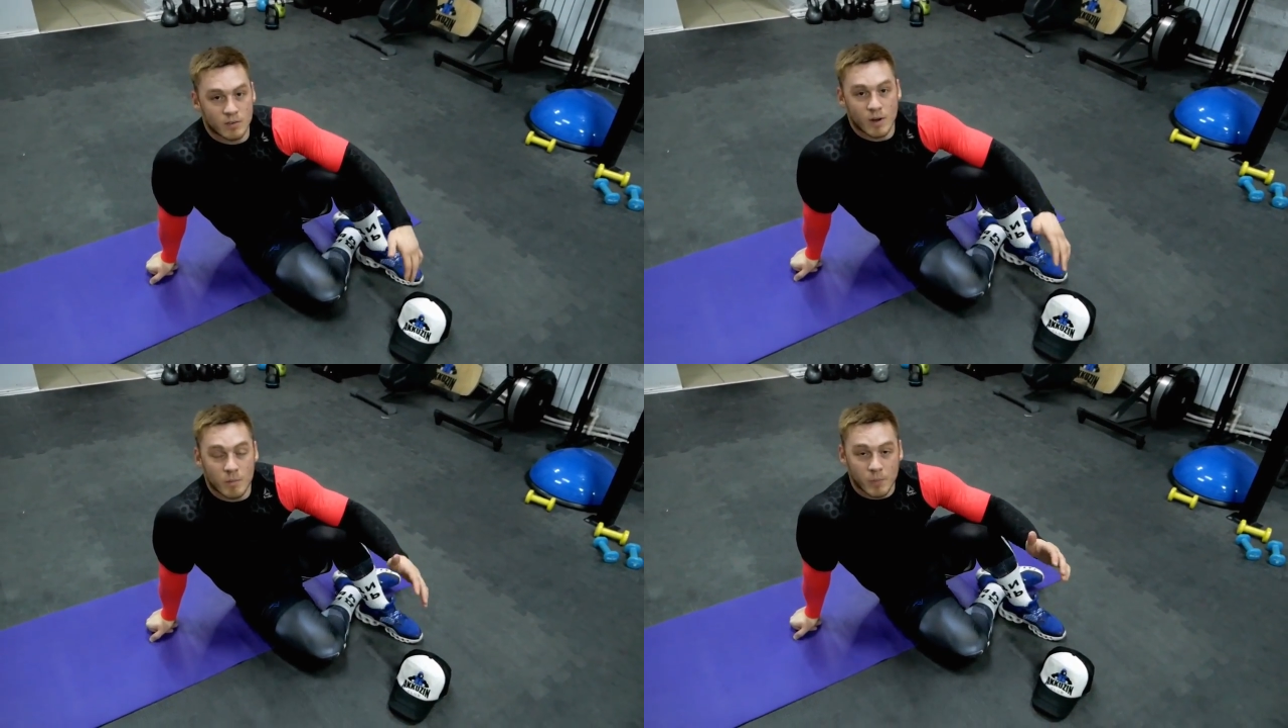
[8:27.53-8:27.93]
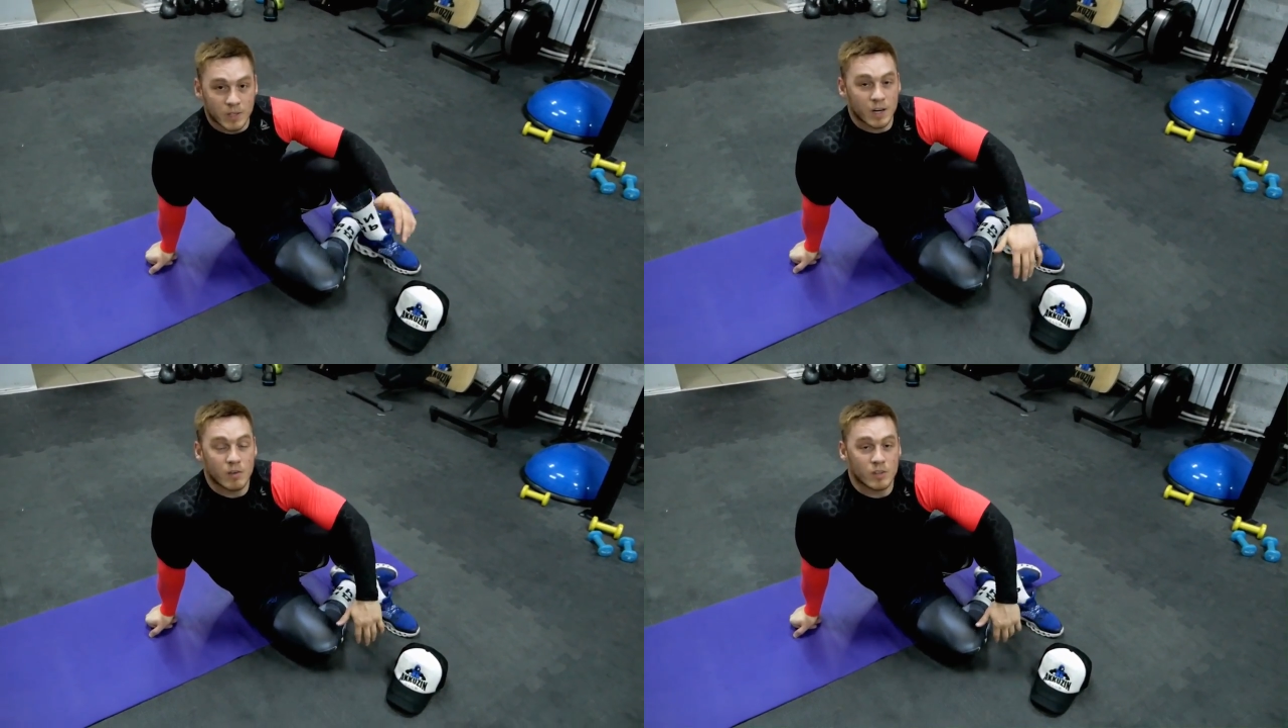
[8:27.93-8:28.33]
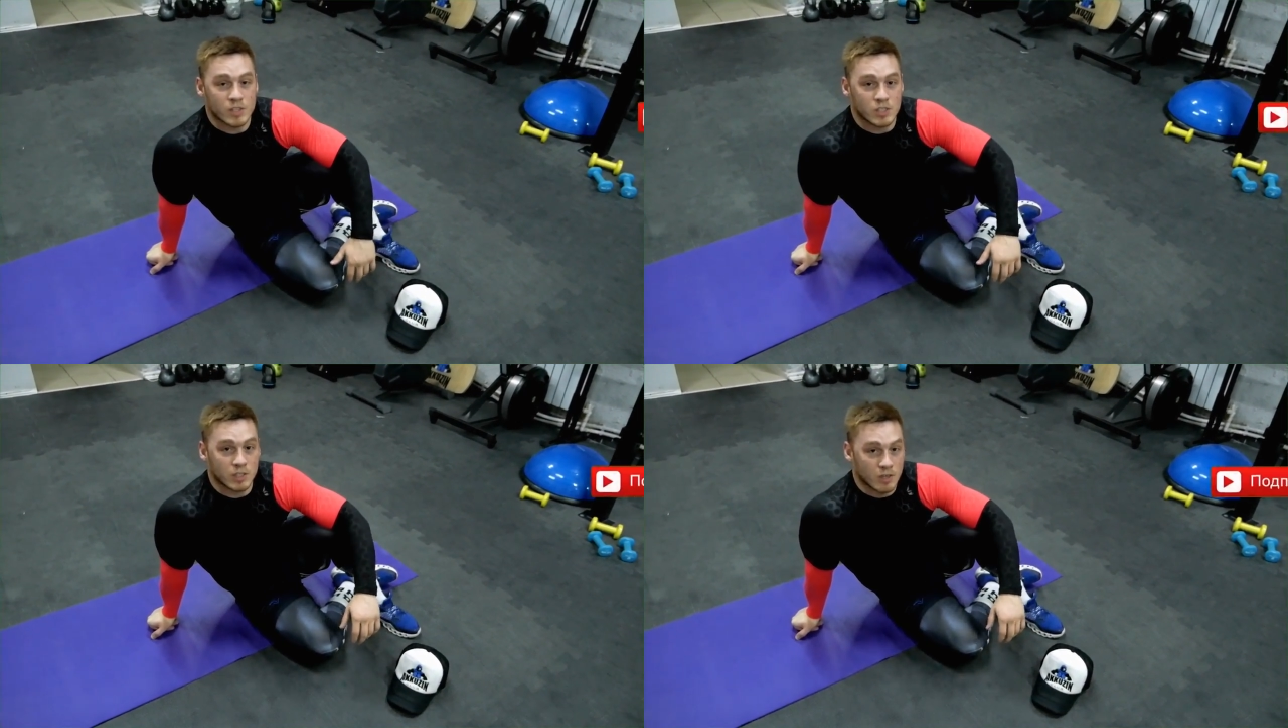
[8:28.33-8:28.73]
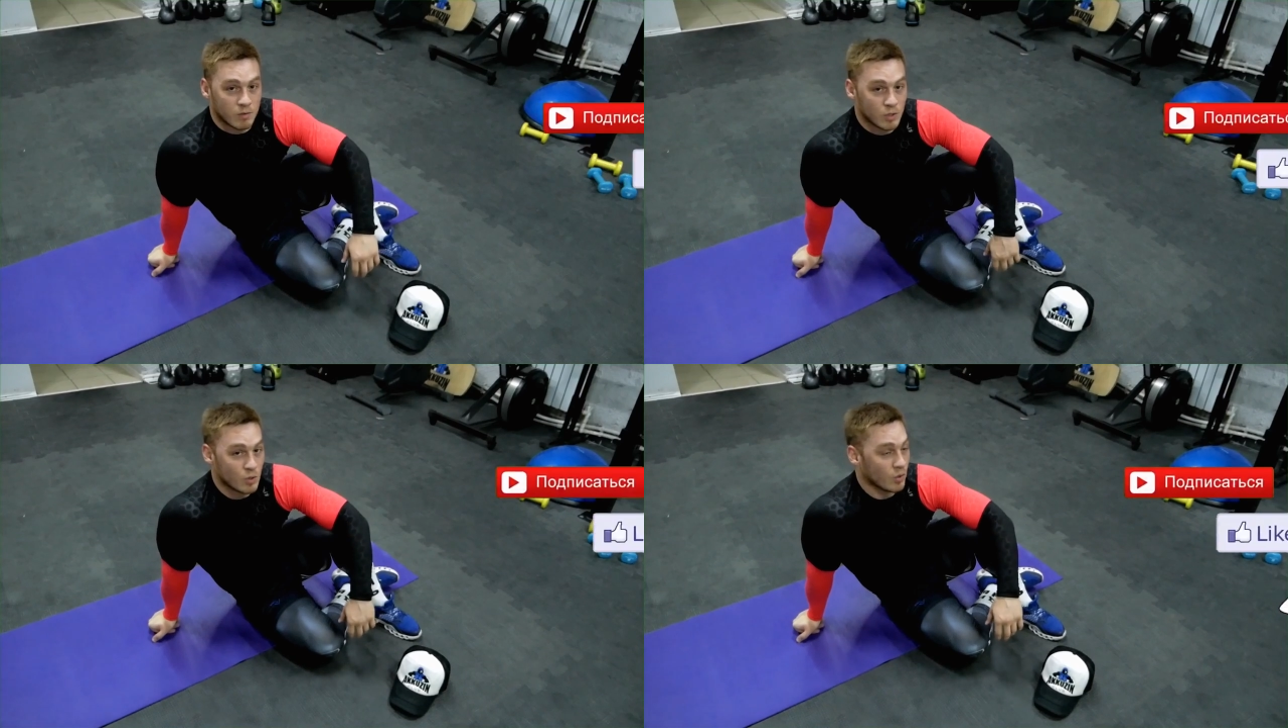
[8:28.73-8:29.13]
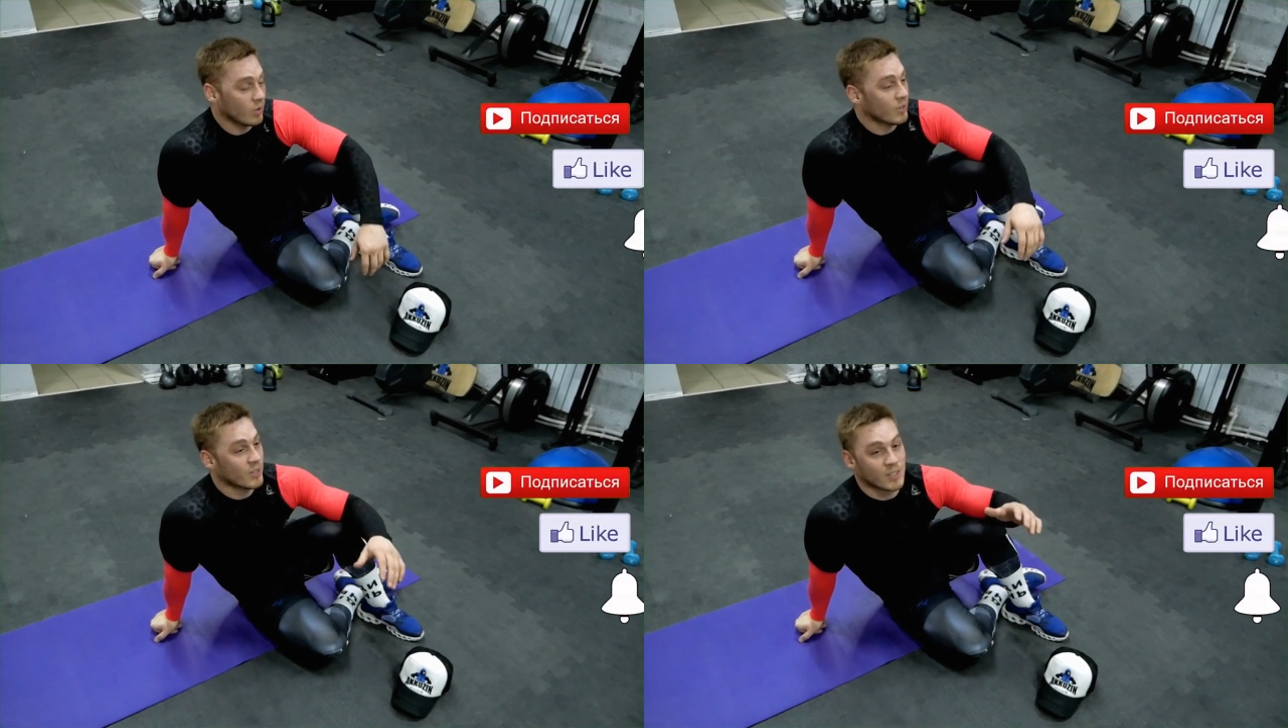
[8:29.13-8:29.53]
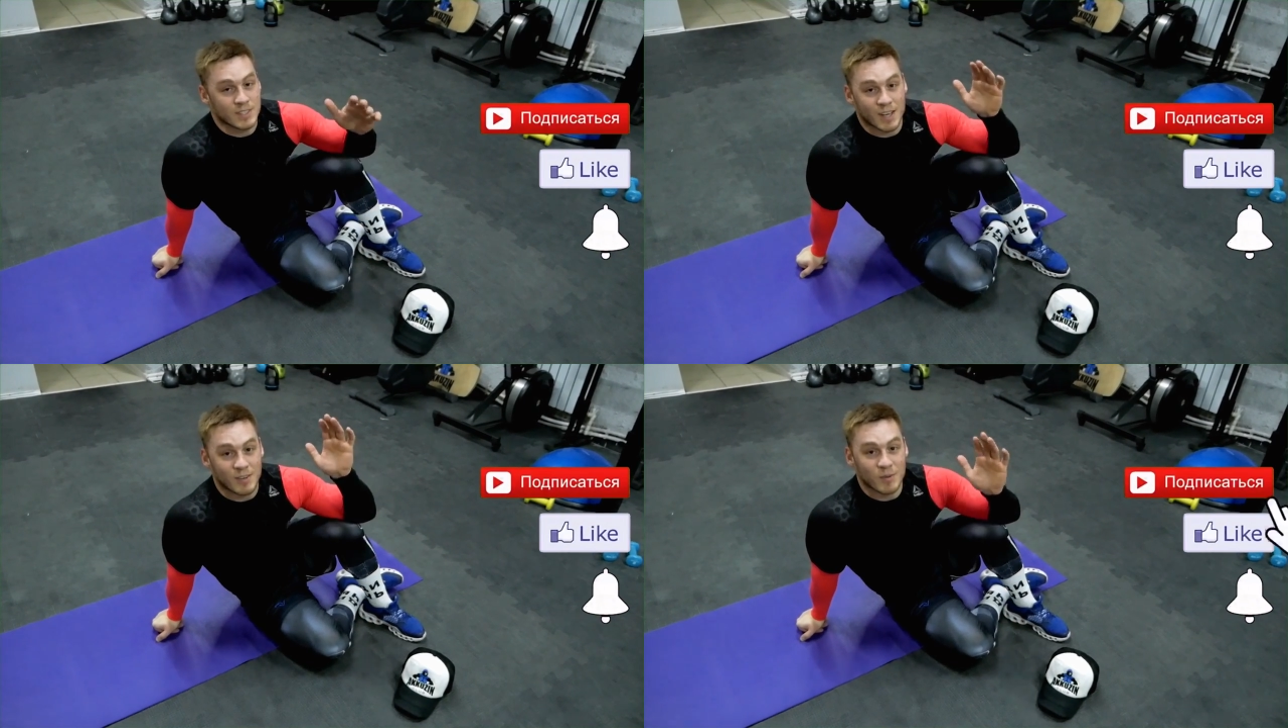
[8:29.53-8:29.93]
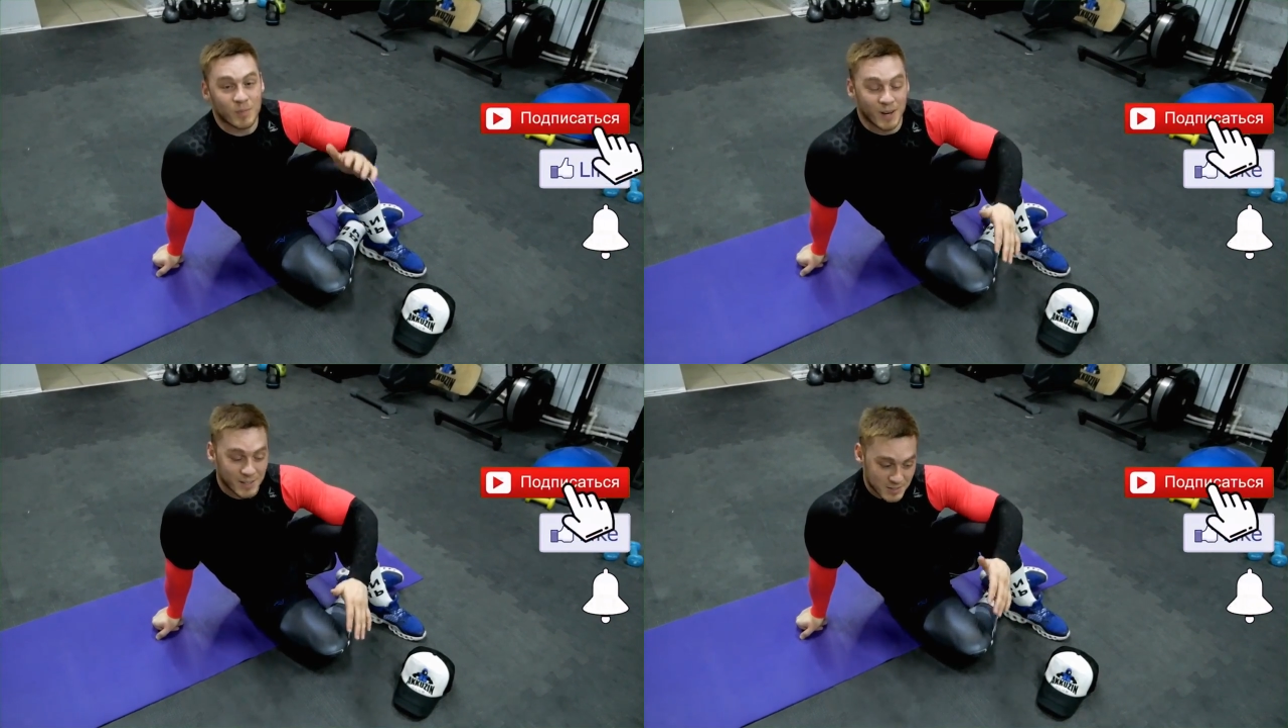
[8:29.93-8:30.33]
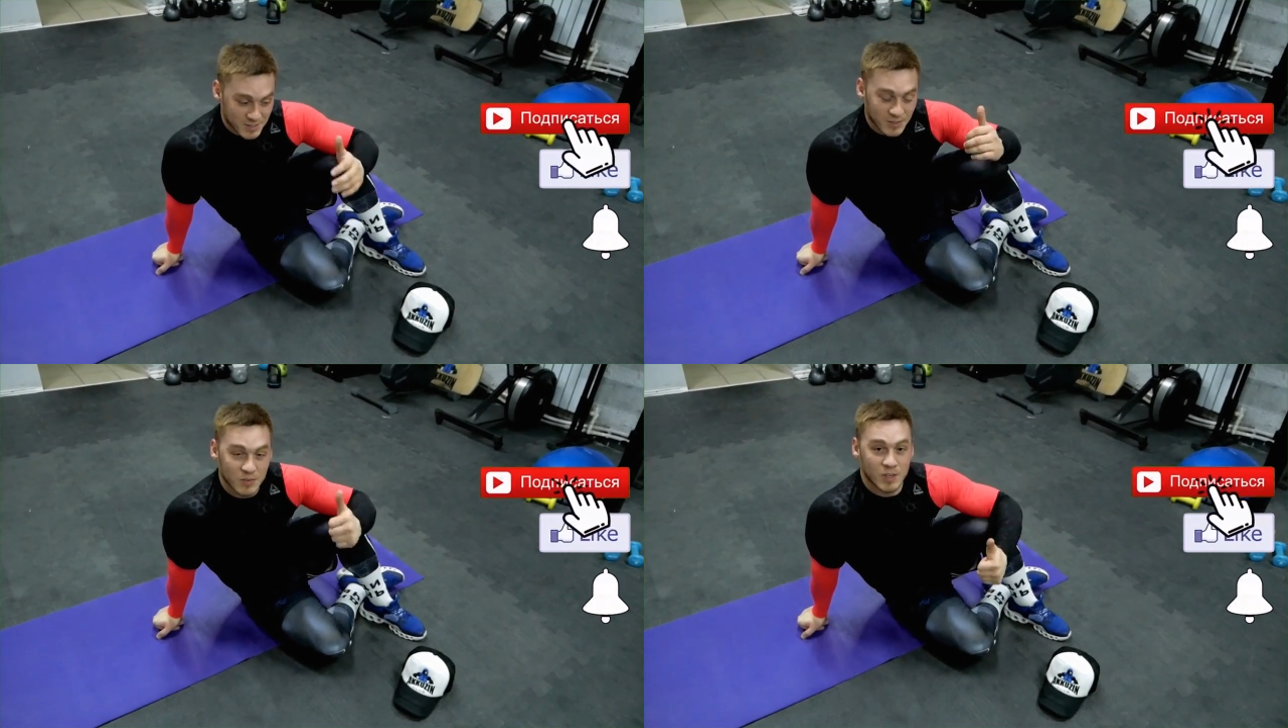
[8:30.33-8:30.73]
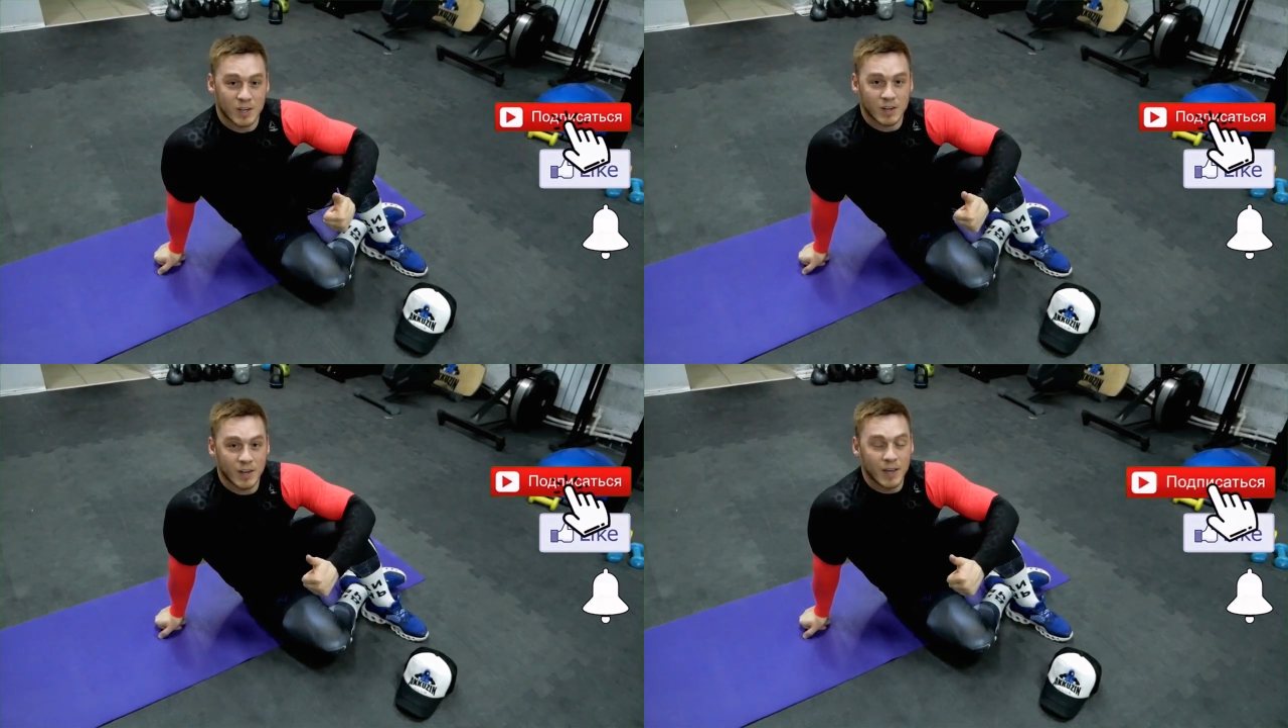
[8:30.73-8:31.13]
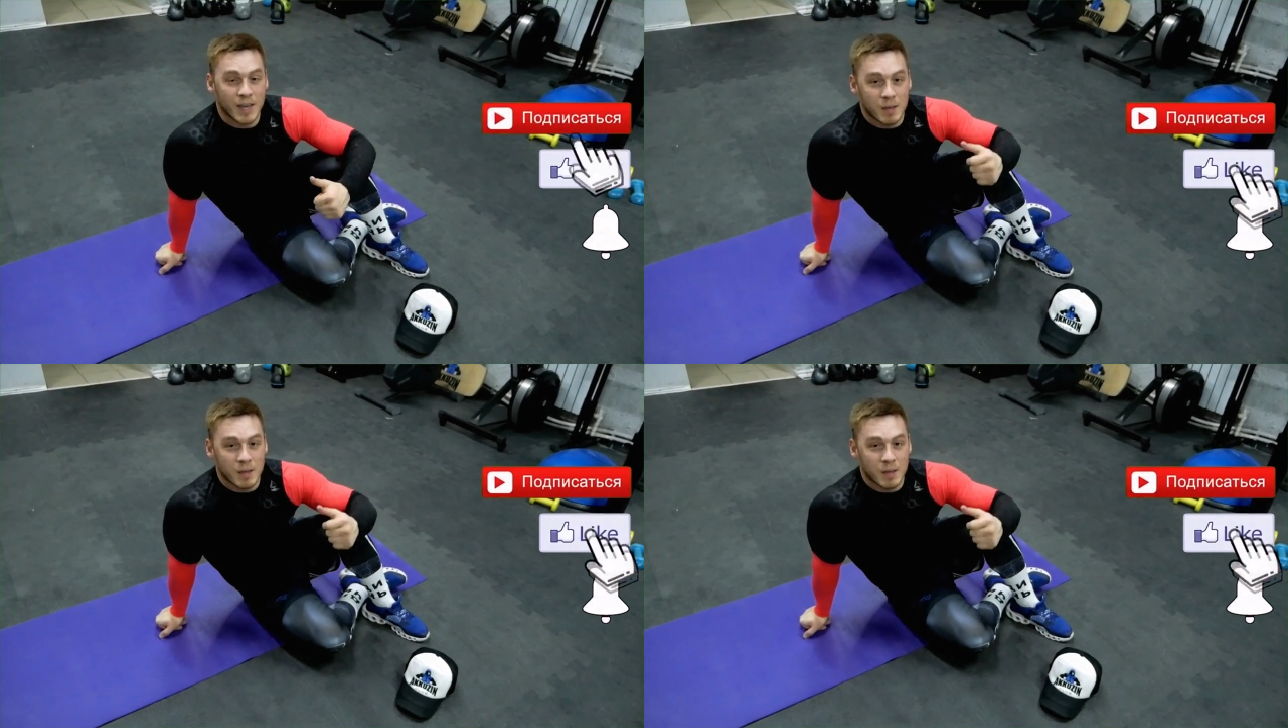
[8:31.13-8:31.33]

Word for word: вам понравилось это видео, ставим палец вверх,